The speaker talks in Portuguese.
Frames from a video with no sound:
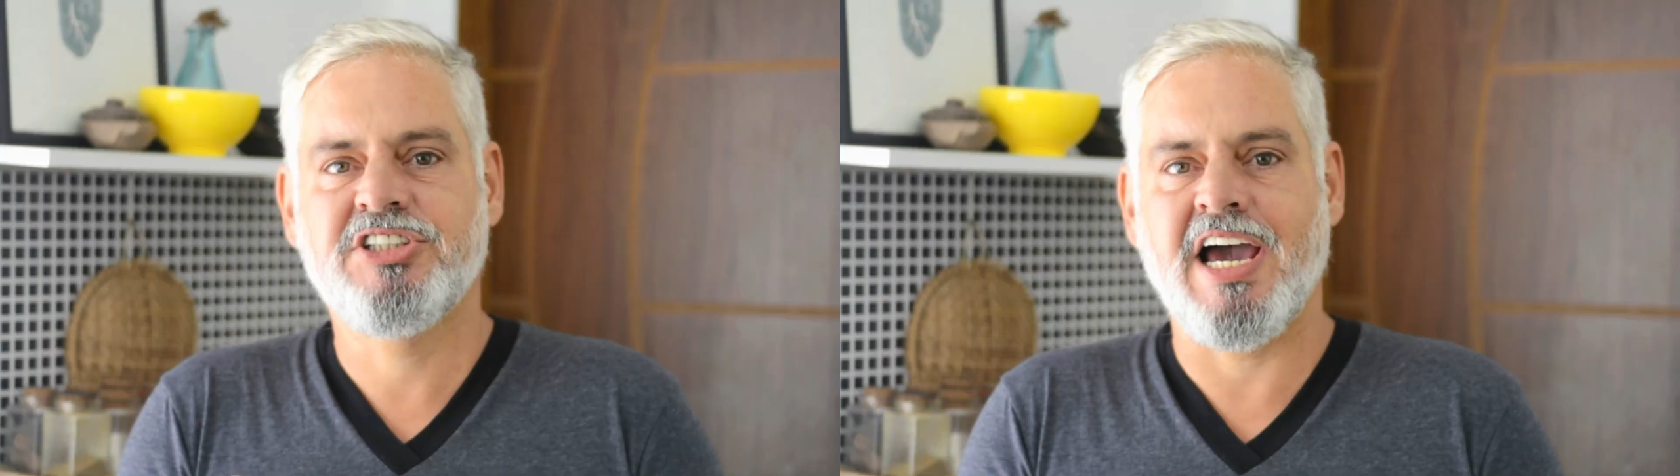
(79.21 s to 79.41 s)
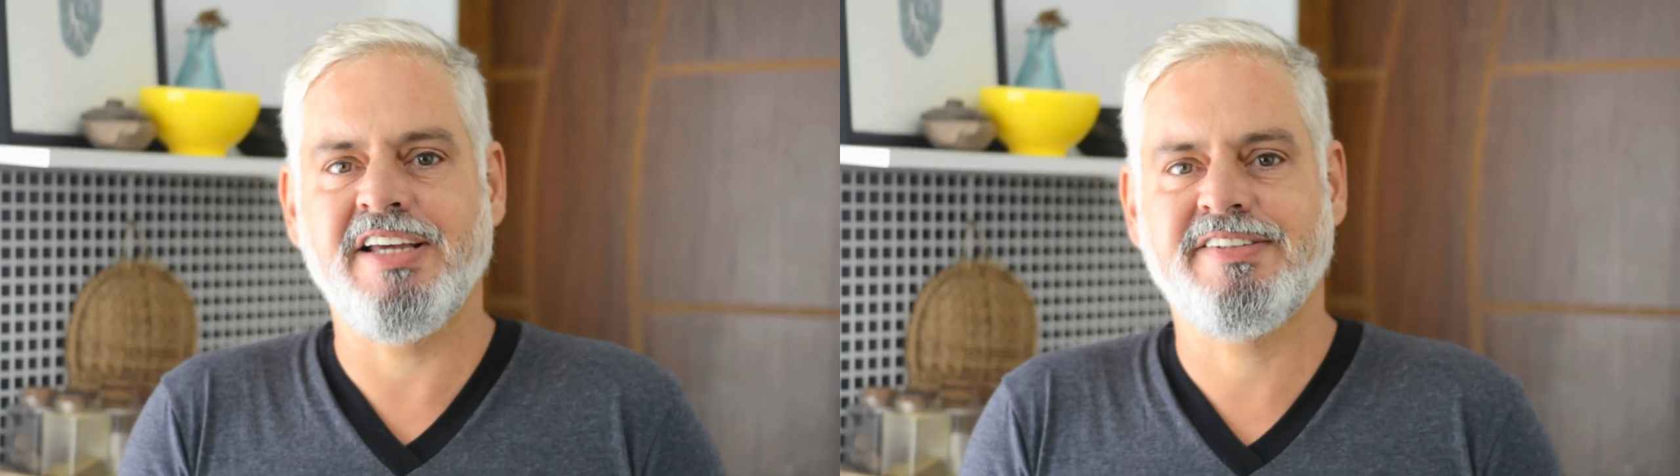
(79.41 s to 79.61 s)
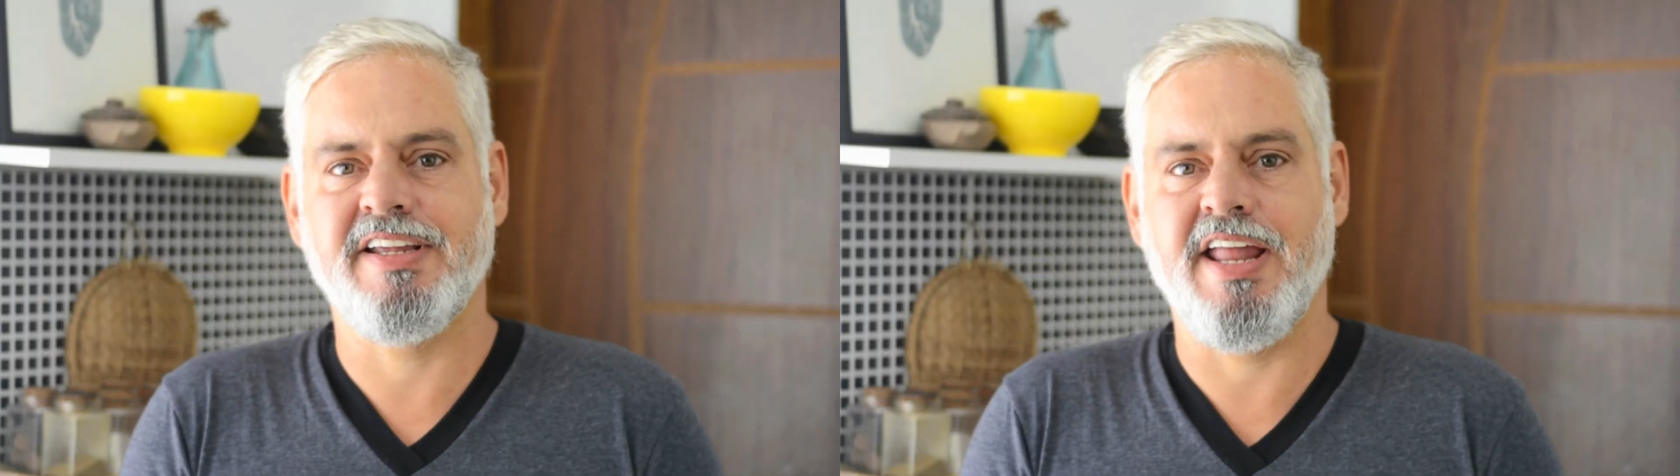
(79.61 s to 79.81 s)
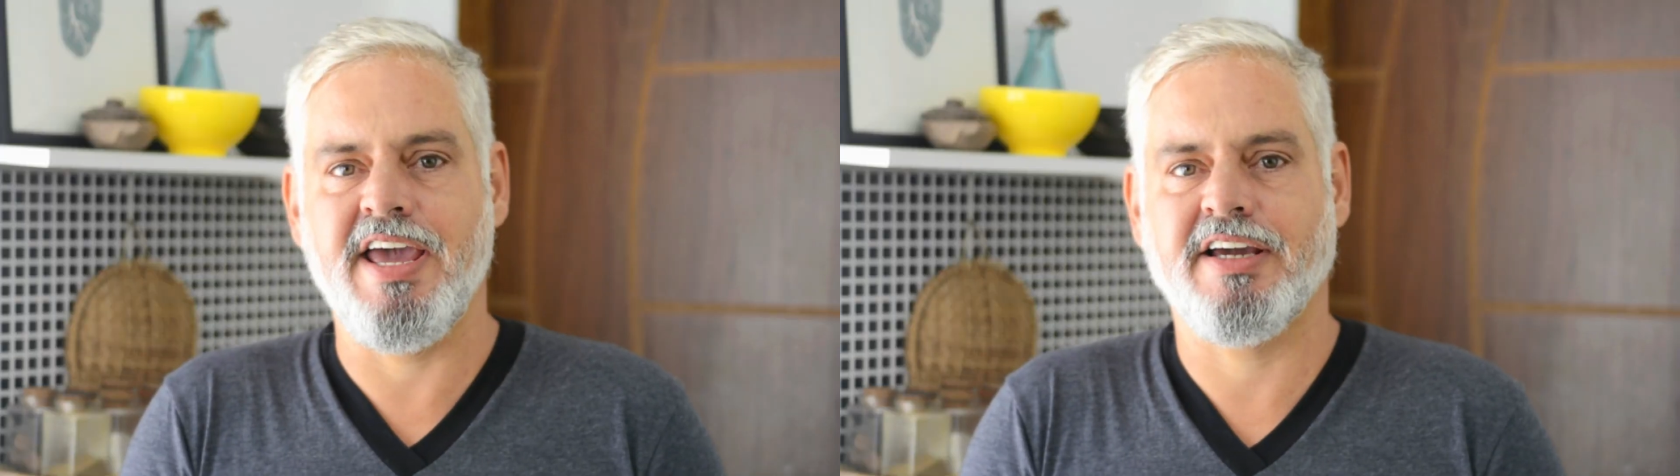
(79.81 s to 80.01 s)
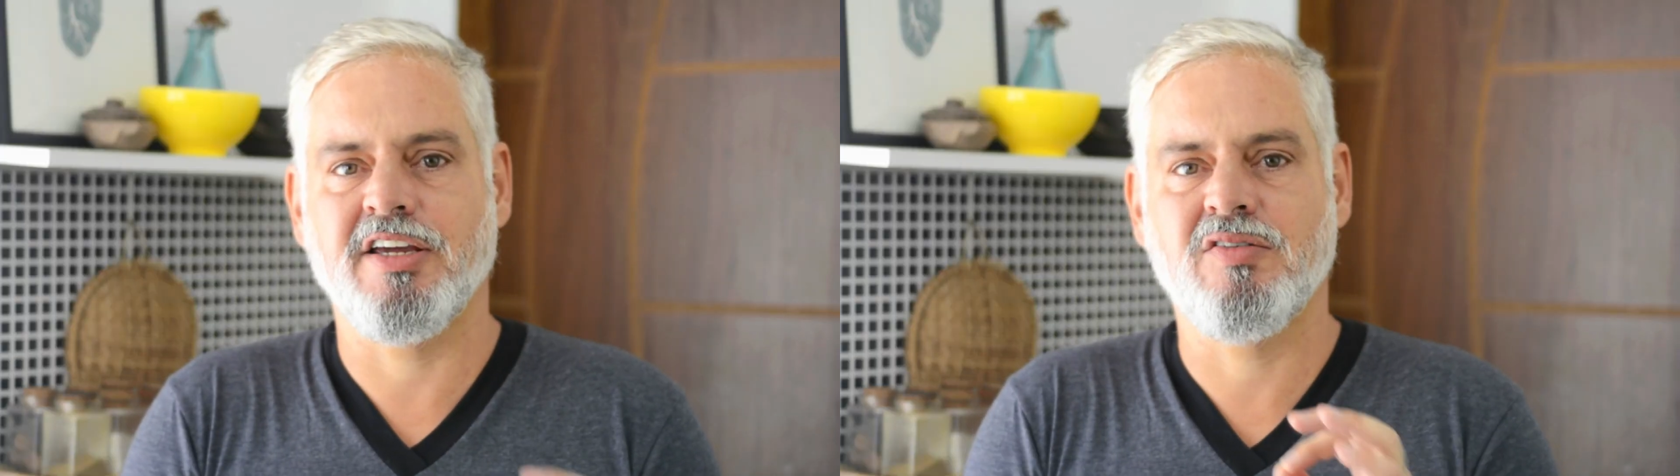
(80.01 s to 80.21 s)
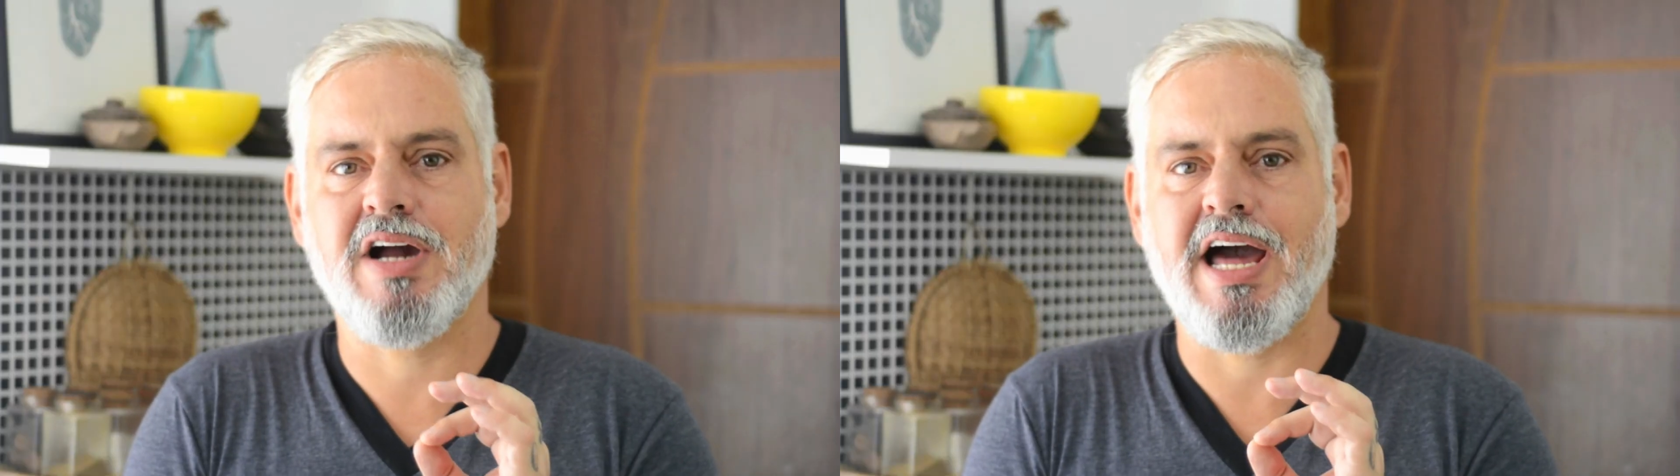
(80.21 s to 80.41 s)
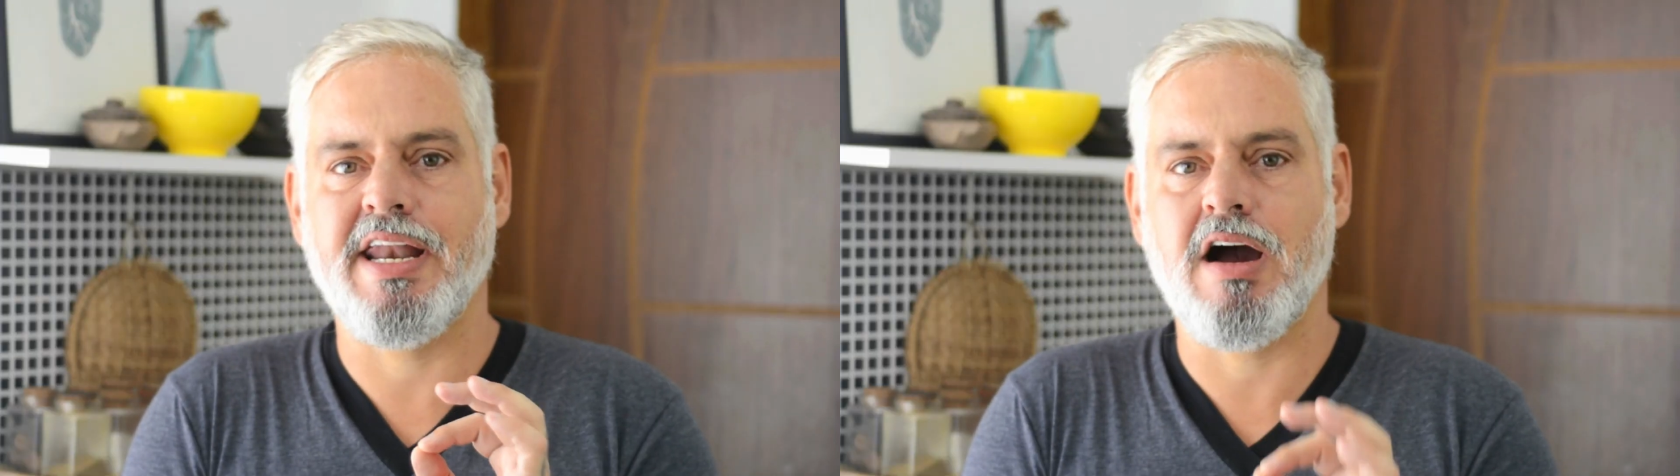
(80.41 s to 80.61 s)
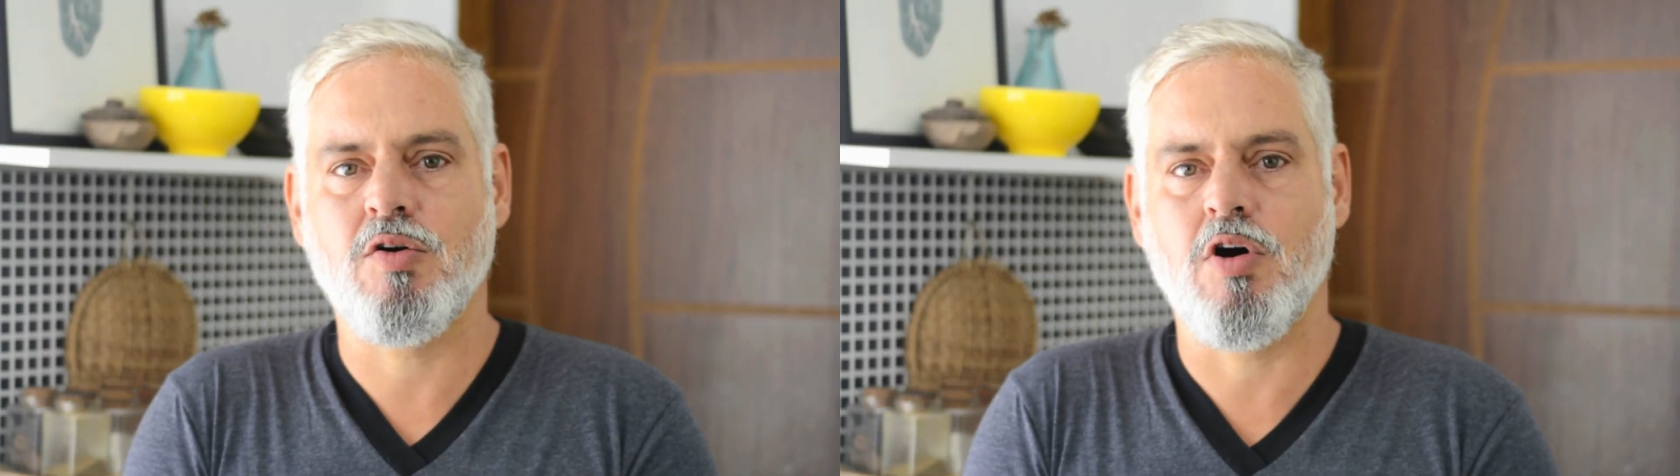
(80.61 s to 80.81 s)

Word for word: Já ensinei aqui no canal